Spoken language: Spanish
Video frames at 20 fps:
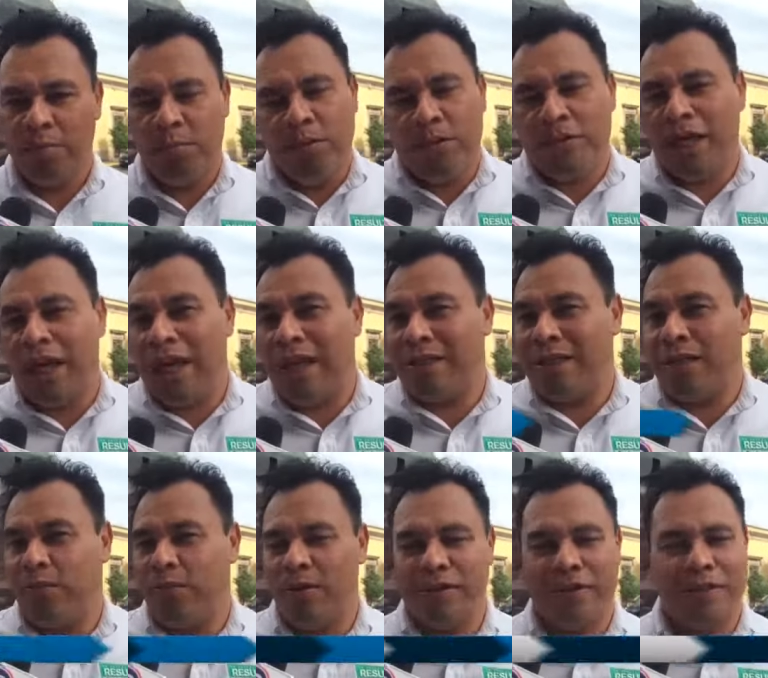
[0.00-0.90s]
pues ya las
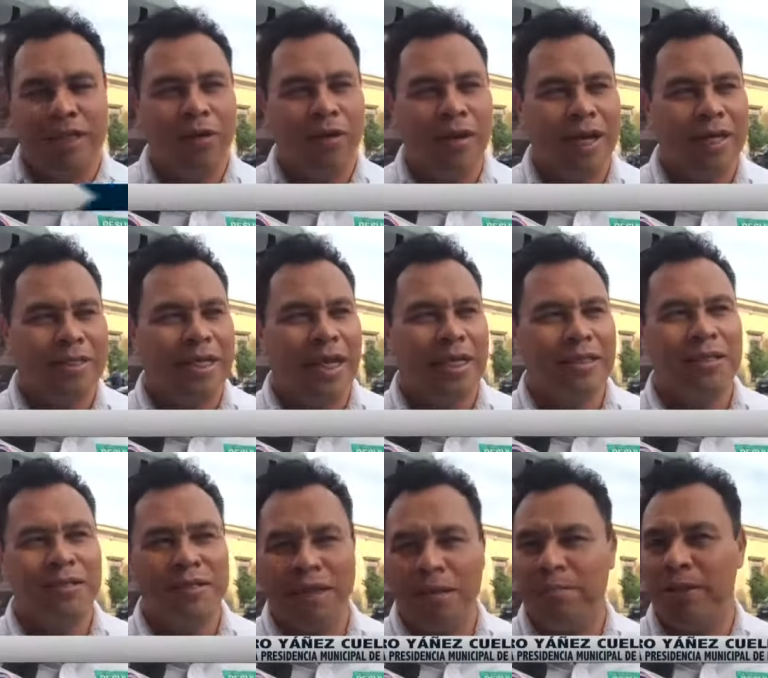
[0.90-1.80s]
encuestadoras ya se
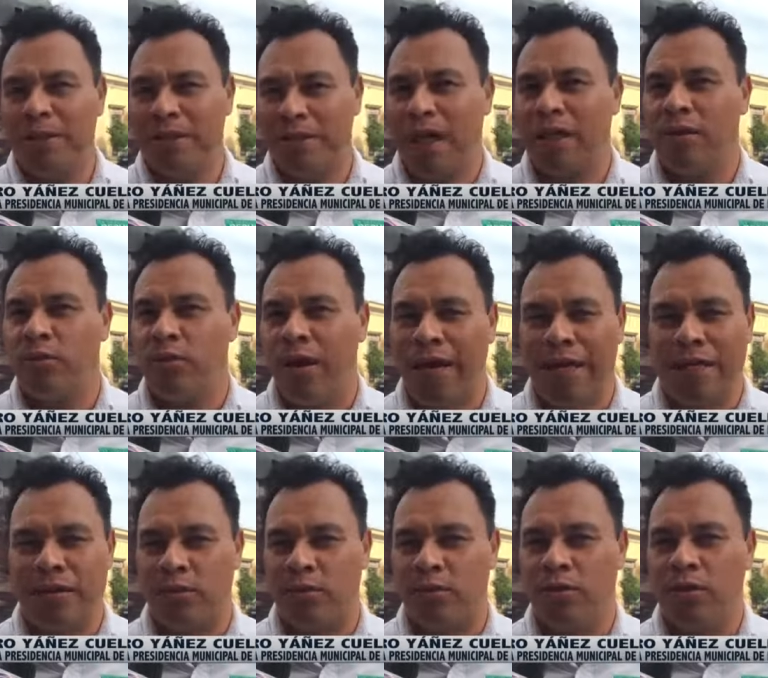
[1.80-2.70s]
están prestando a
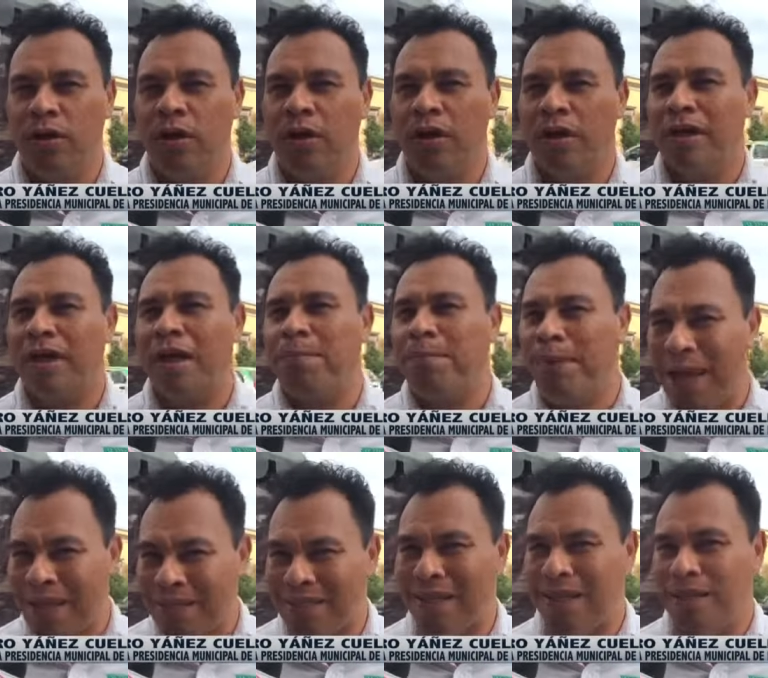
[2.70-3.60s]
esto. ¿Qué
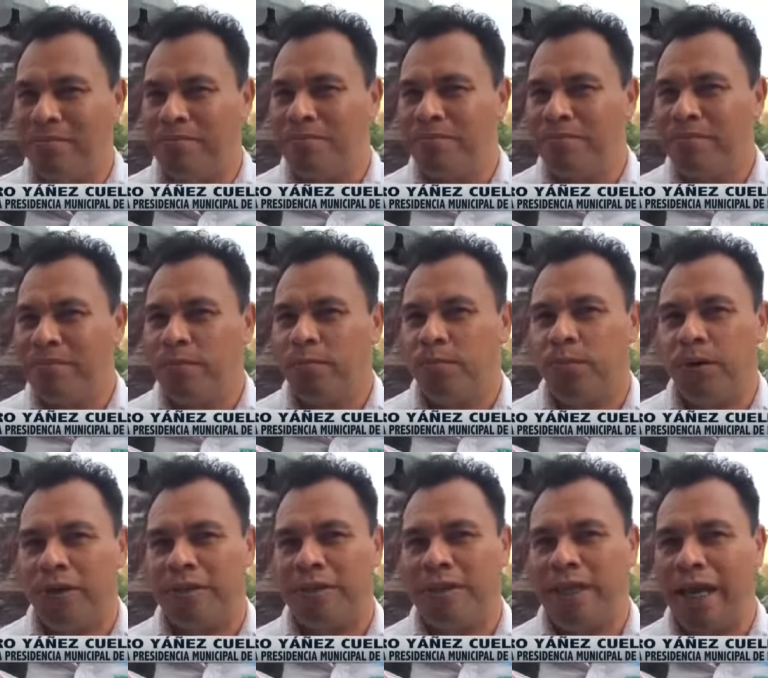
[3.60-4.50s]
pasa?
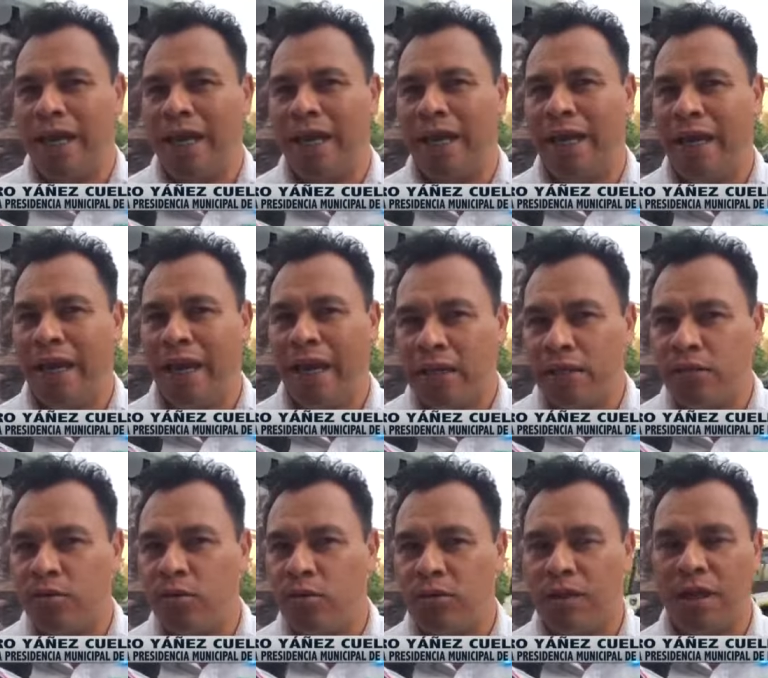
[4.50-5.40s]
Pues que
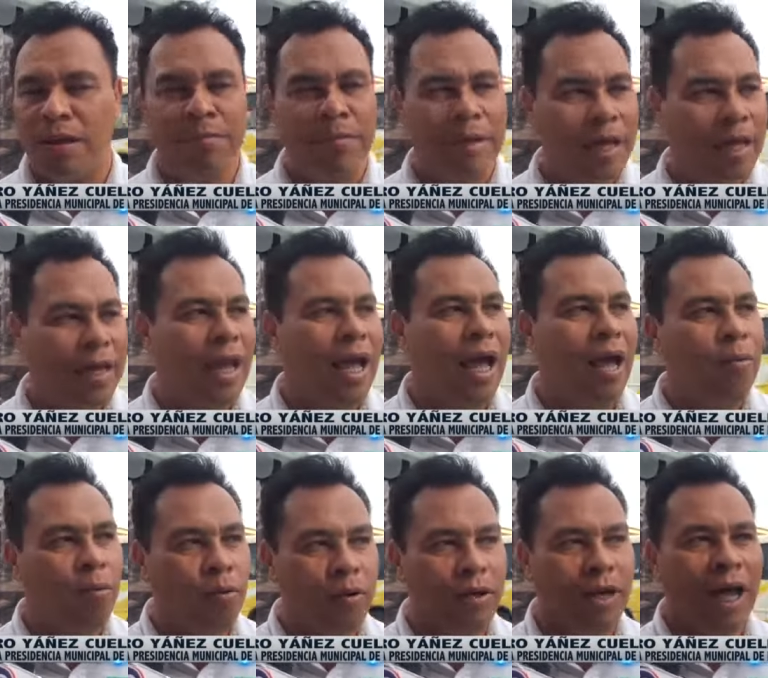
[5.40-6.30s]
esto también
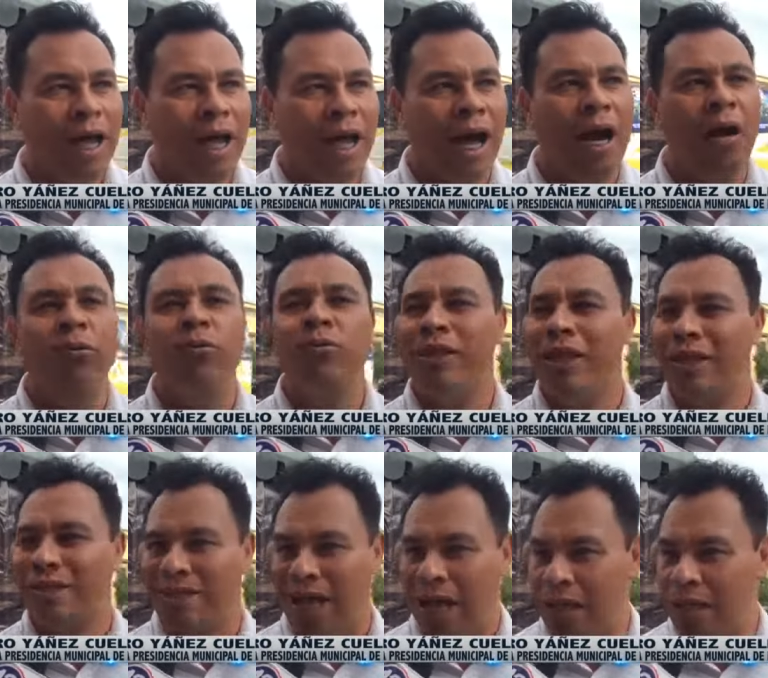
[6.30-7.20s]
abona a un
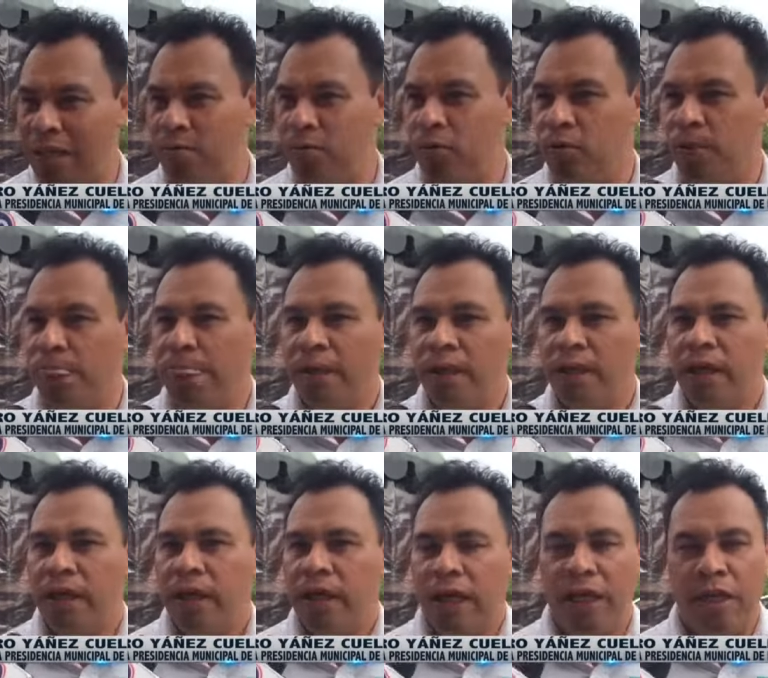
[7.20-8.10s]
desánimo
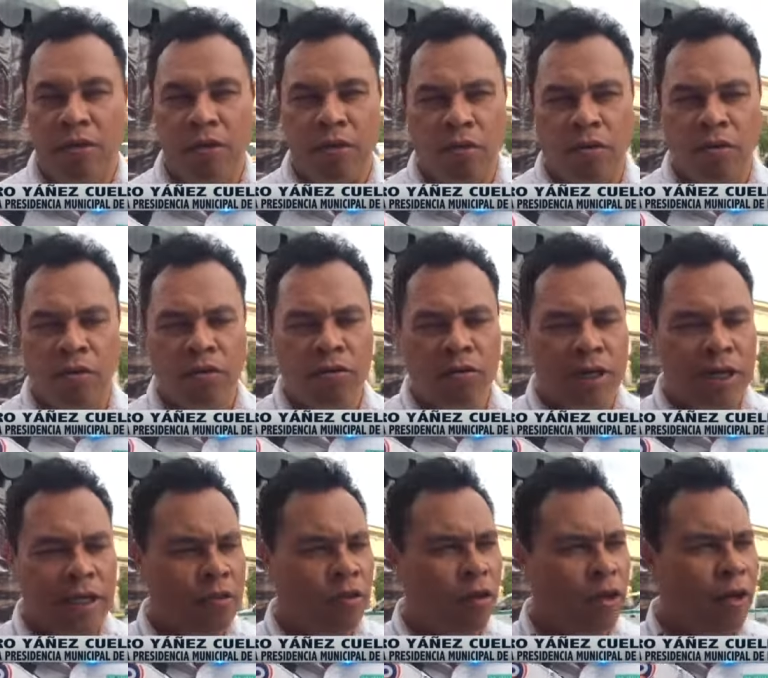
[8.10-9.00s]
y no
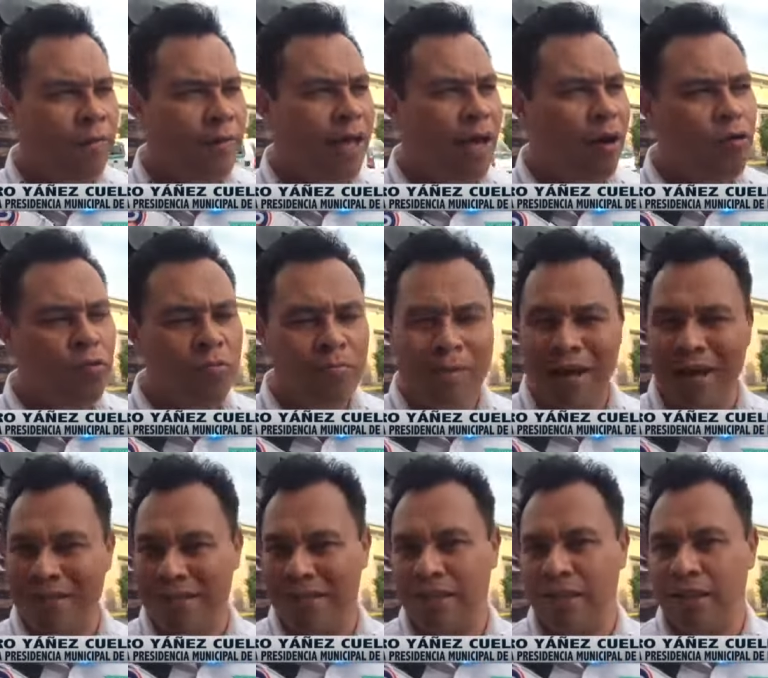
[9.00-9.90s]
y todavía aún
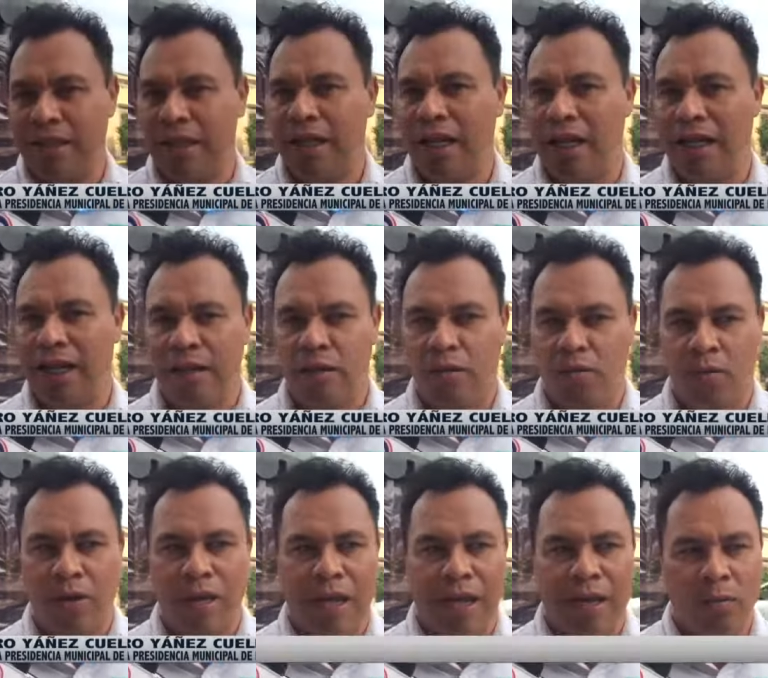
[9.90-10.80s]
más la,
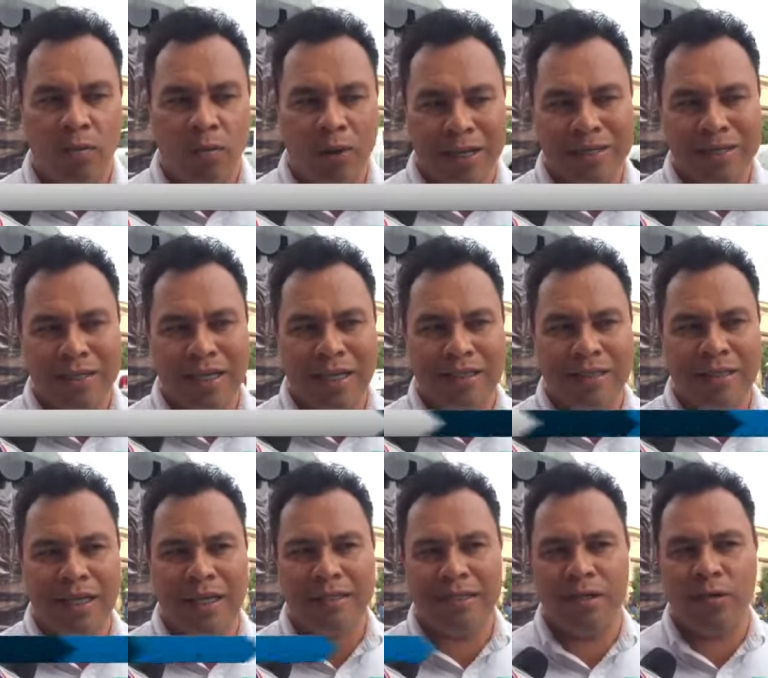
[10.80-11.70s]
encuestas
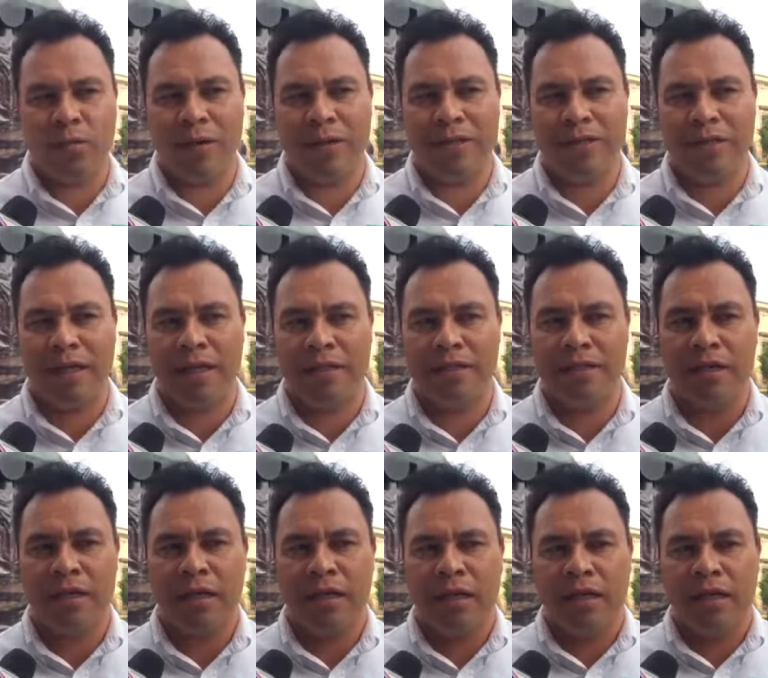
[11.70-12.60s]
las encuestas